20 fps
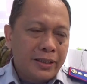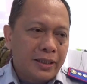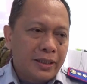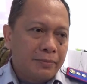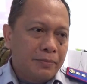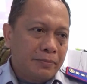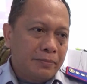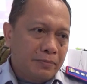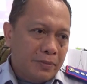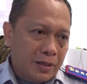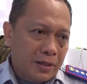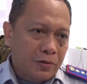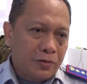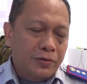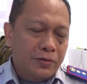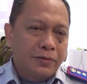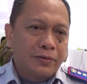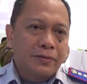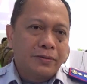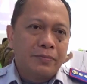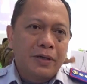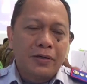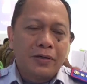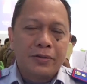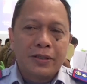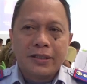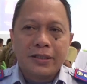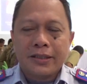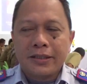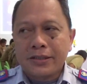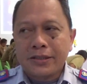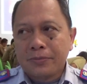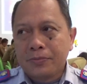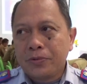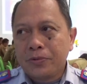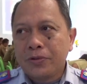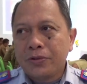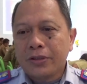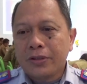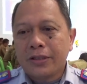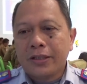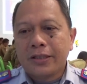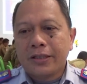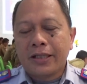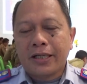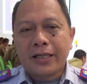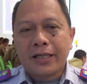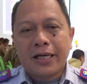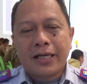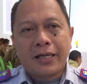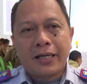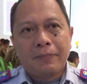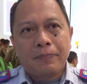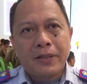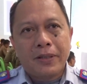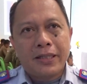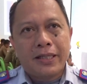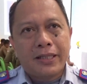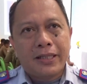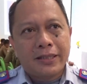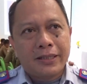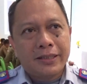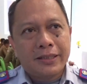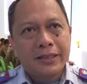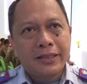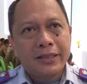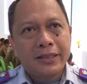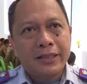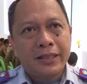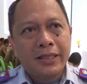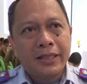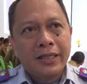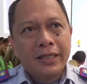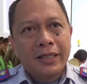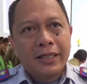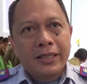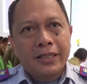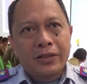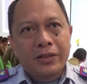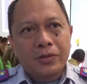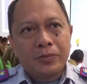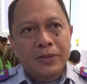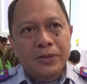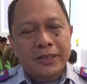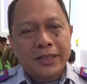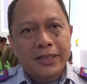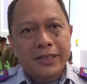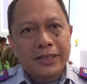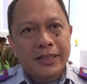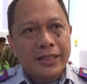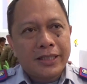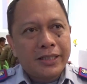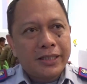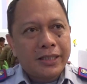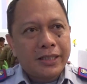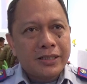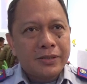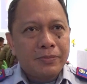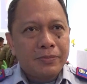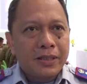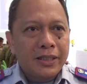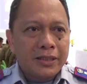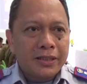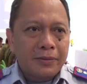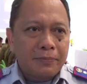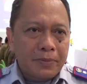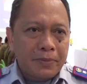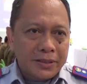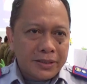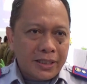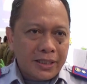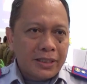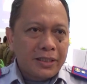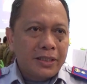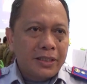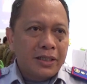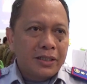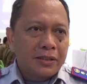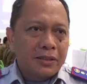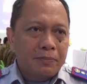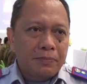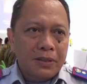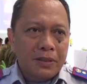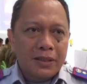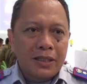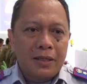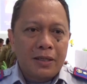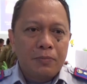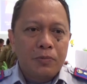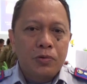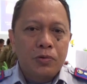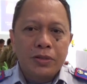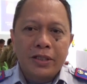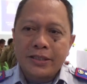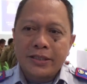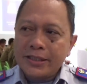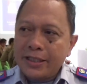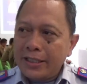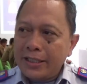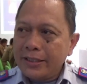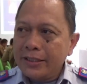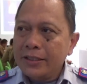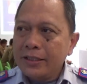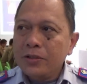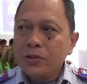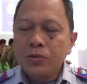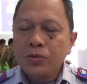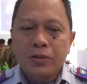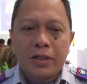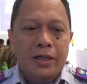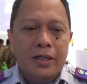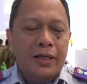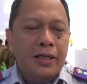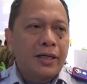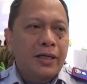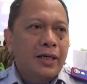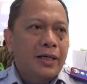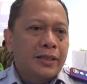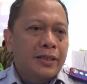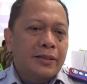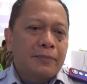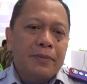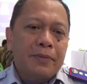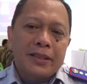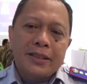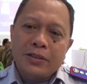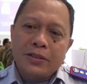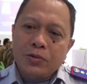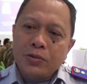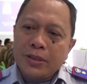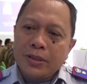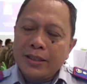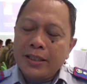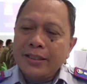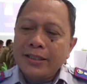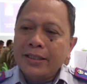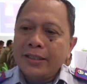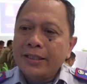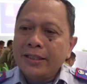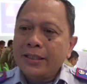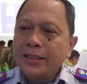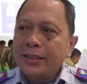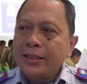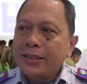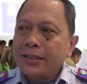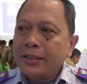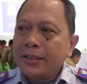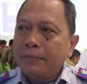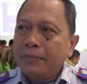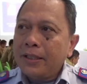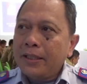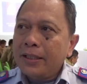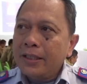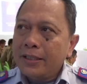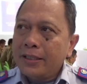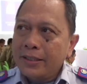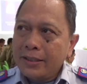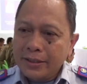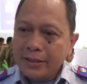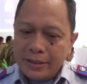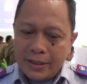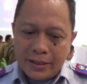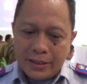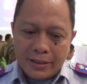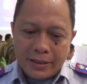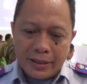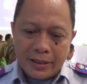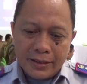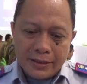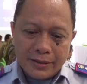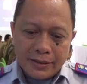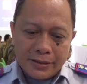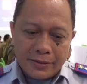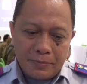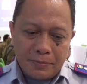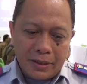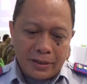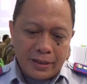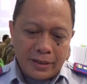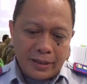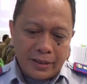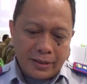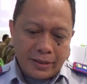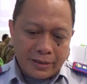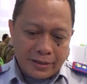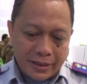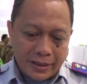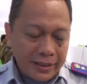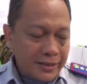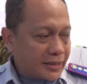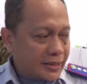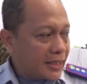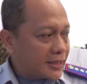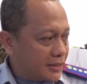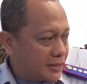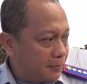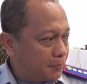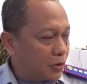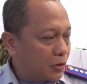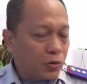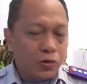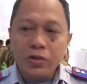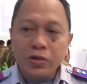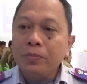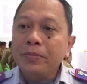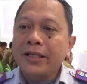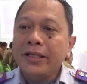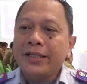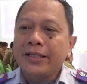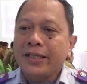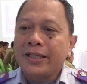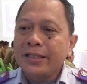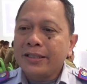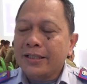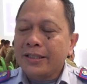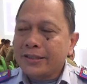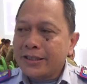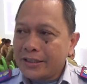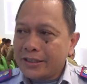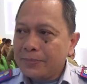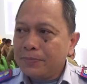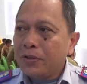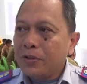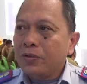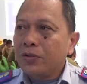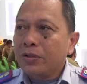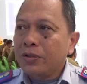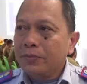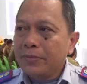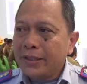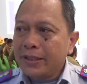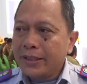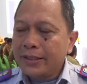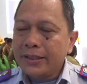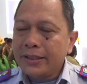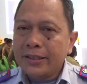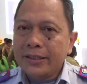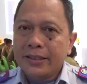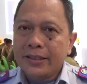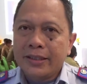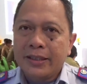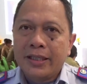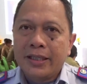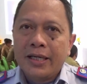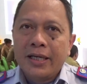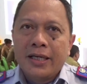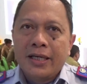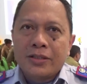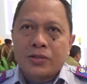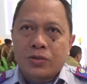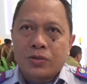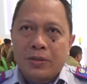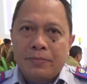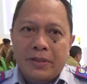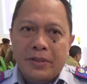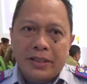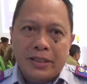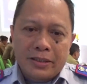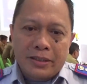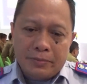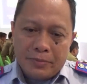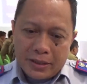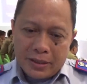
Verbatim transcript: dengan membangun bangunan tersebut dengan harapan nanti itu bisa dijadikan sebagai tempat sandar, tempat labuh dan saat ini juga tempat itu telah di apa dijadikan sebagai transaksi perekonomian ya transaksi perekonomian di Sukamara di